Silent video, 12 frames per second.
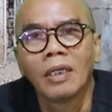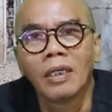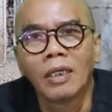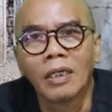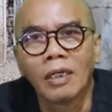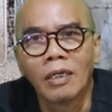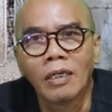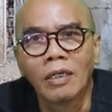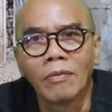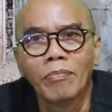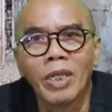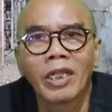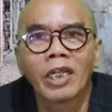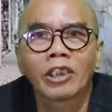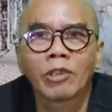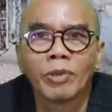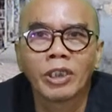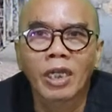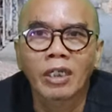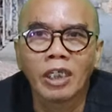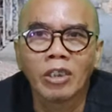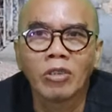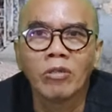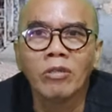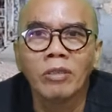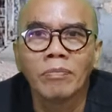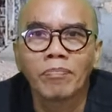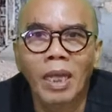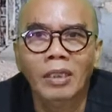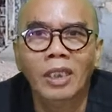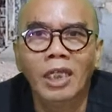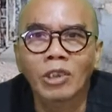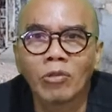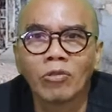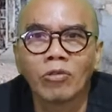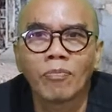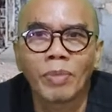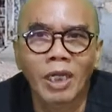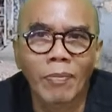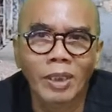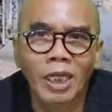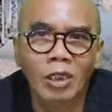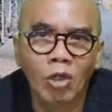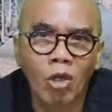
uh, biaya sebesar itu pantas untuk pendapatan